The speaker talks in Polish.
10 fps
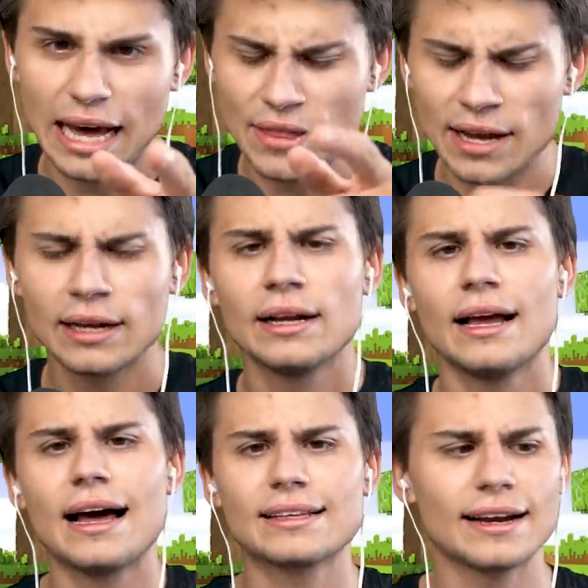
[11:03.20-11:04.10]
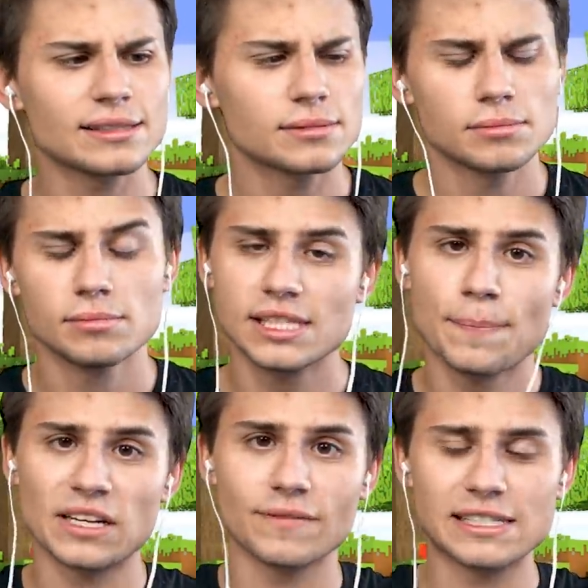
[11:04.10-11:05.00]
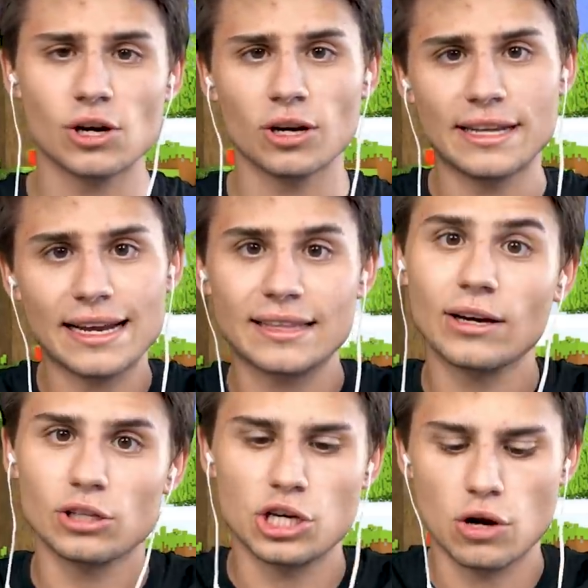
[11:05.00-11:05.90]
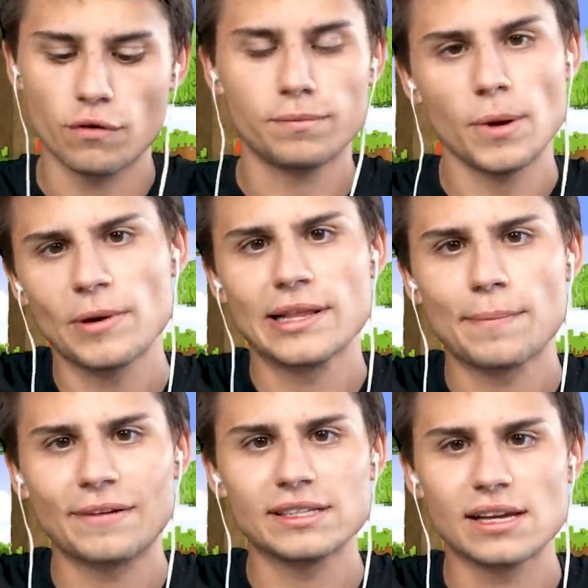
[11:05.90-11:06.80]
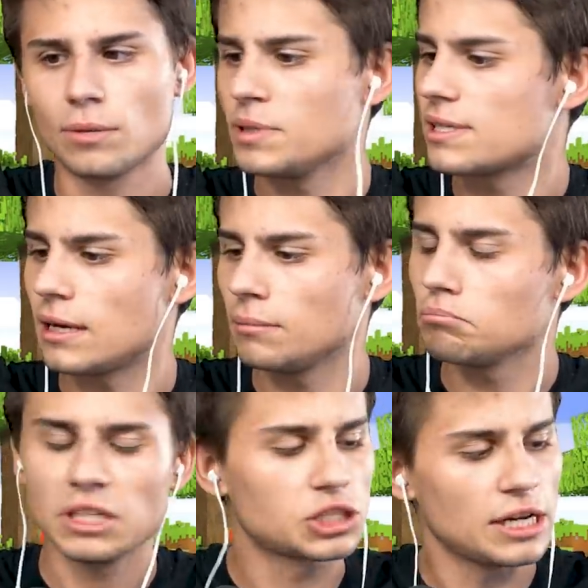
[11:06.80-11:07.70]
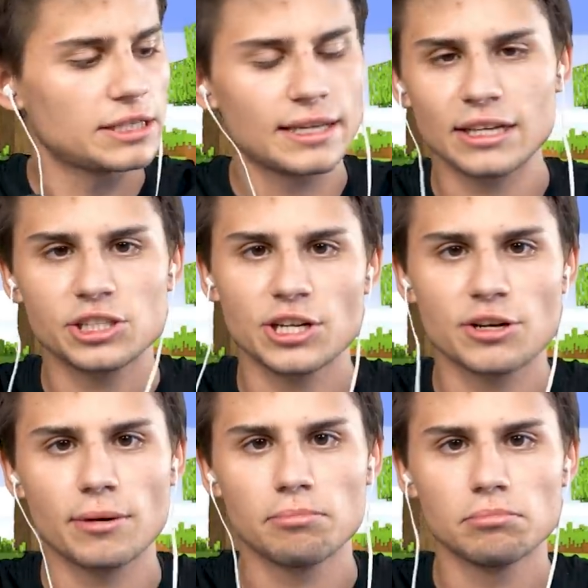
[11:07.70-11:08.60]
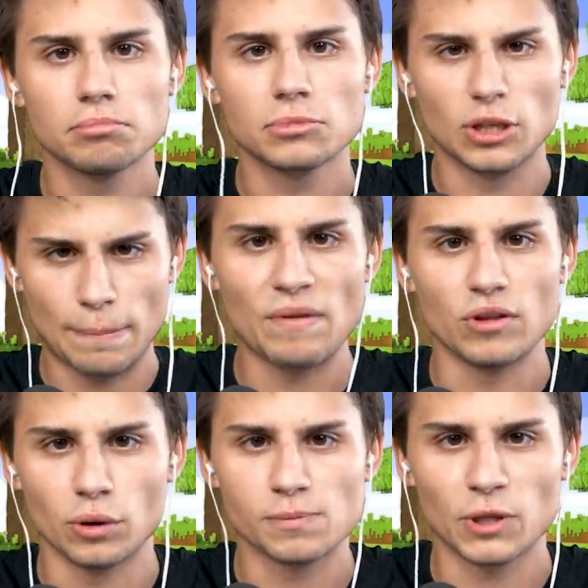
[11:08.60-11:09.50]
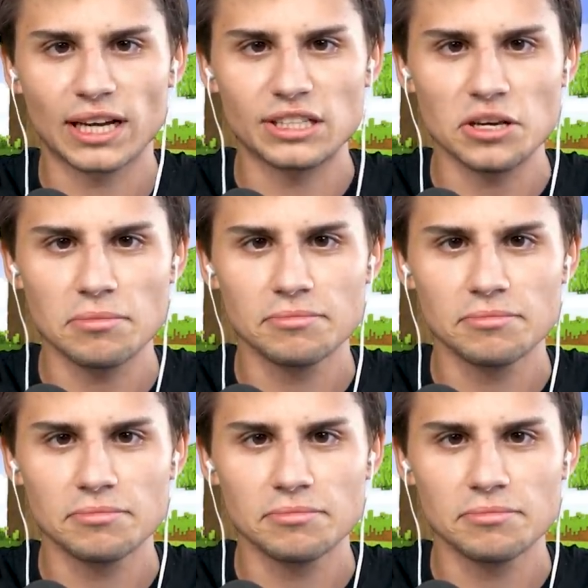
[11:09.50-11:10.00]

klanę. A teraz zapraszam was do oglądania tych odcinków, bo były naprawdę zarobiste. Jeżeli ich nie dacie, to na pewno ją spotkacie